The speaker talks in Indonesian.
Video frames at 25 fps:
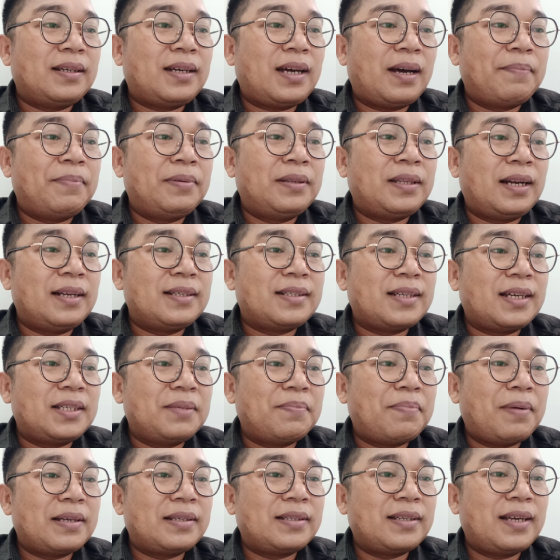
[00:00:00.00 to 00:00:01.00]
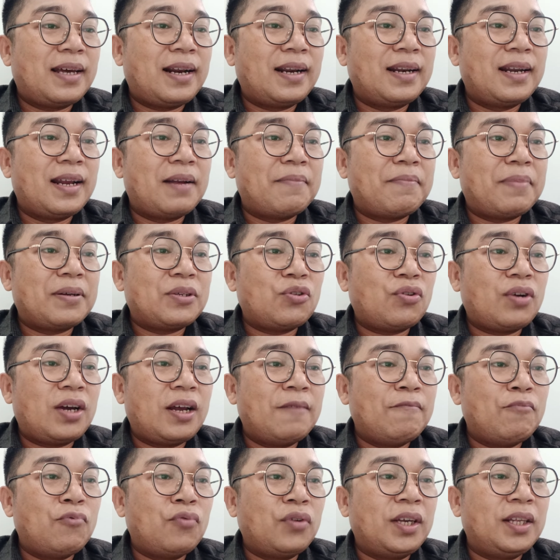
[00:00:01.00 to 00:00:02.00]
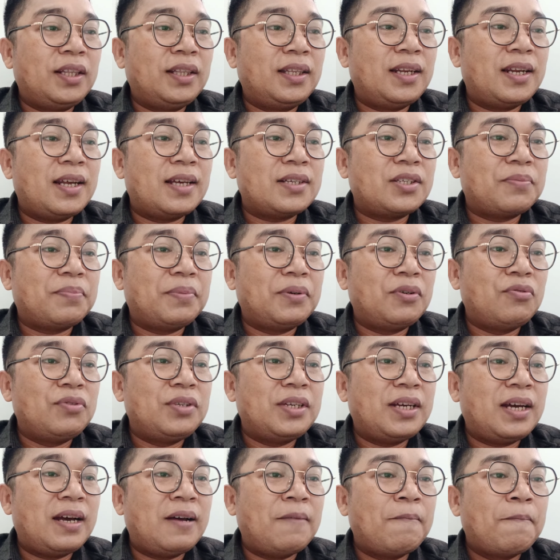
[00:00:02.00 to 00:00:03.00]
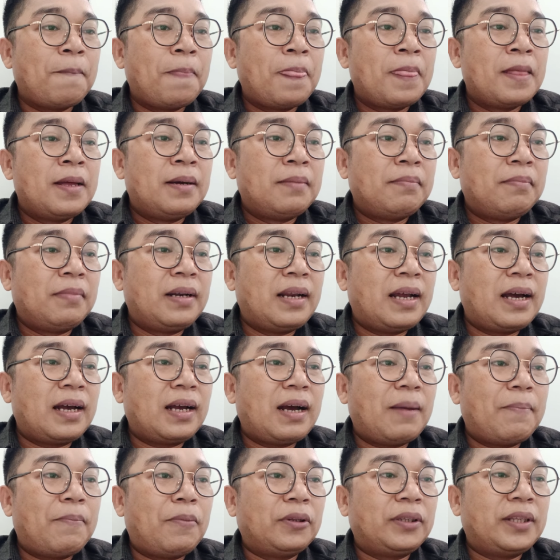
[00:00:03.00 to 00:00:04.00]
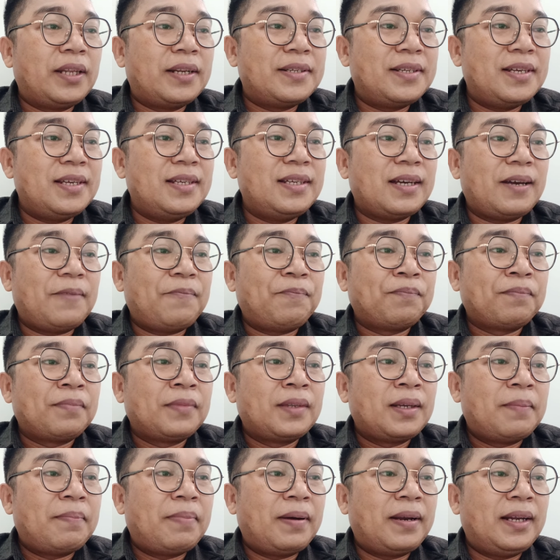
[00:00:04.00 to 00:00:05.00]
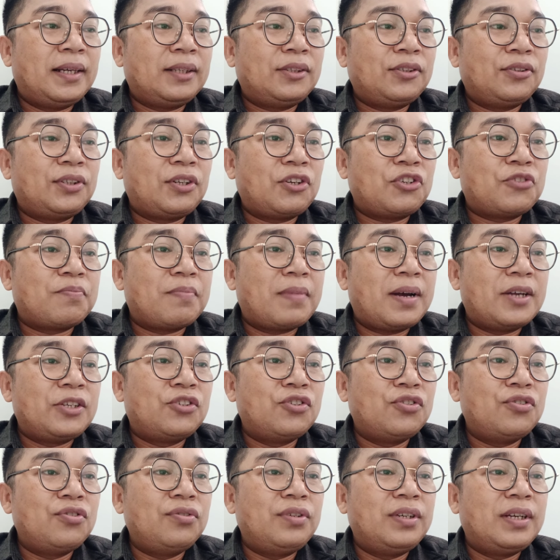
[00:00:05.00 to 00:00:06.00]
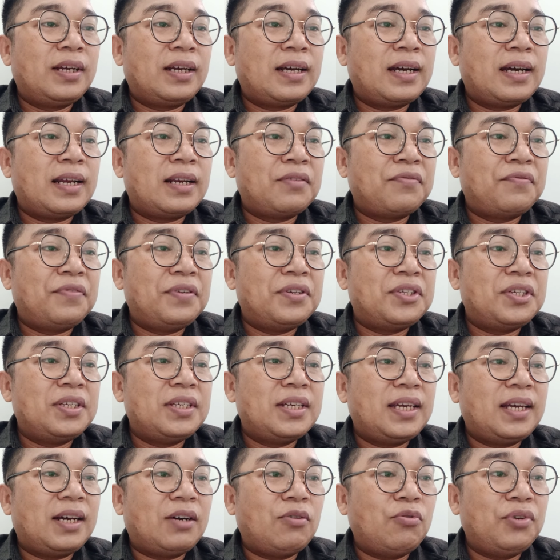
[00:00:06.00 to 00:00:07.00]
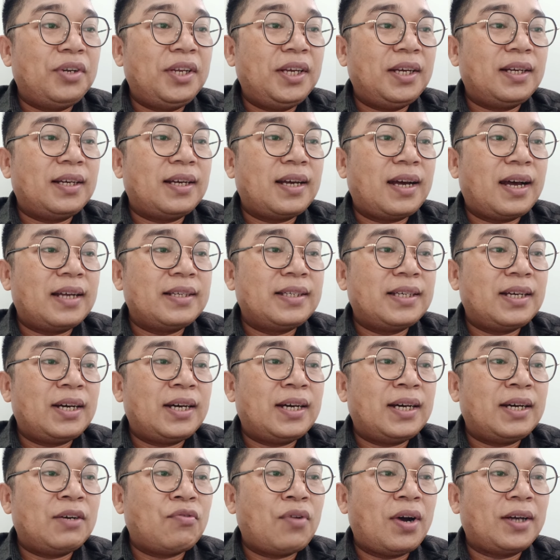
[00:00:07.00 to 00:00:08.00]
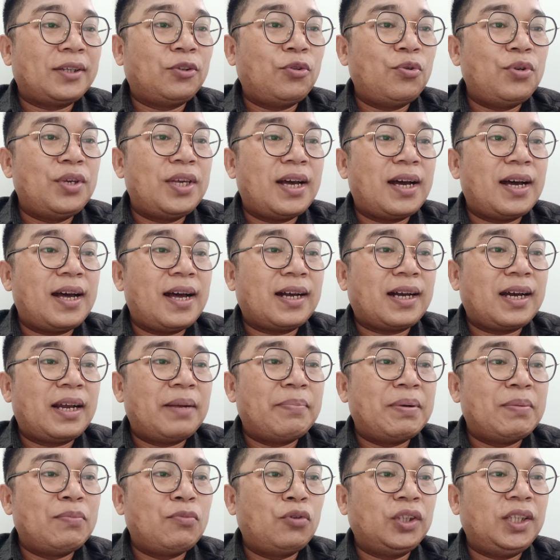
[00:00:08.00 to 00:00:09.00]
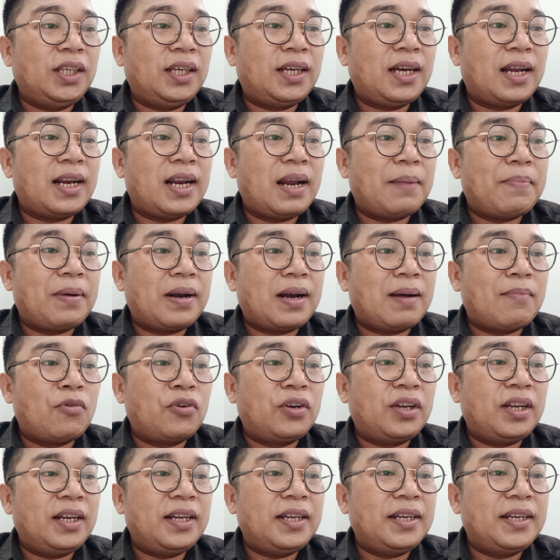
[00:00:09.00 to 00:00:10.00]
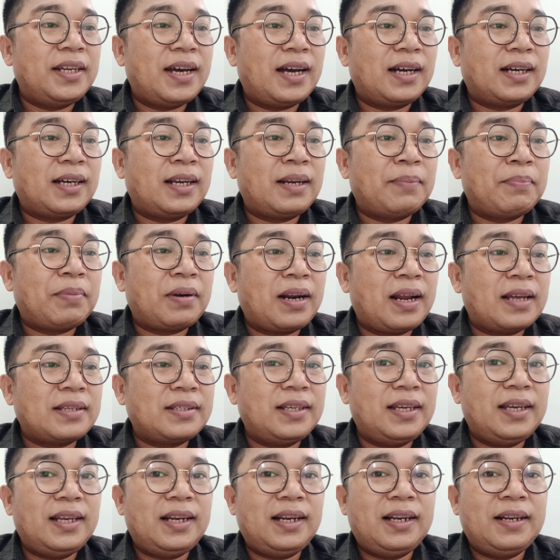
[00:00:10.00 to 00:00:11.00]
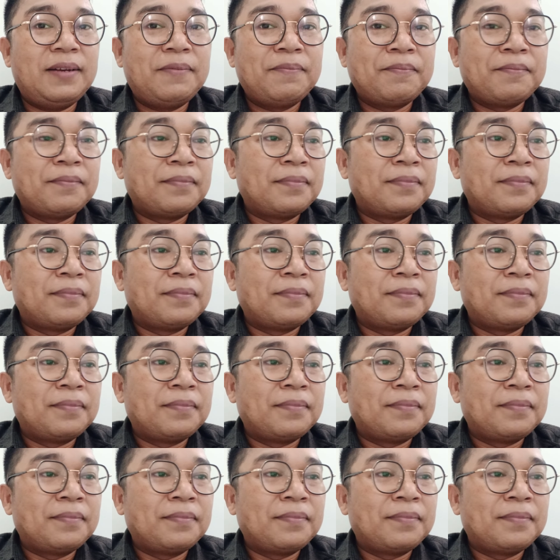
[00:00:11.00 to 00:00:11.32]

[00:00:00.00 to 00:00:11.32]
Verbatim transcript: kapitalisasi pasar dan pasokan mungkin tidak sepenuhnya menangkap potensinya. Pineto terus maju dengan visinya yang unik, hanya waktu yang akan membuktikan apakah model ini akan berhasil.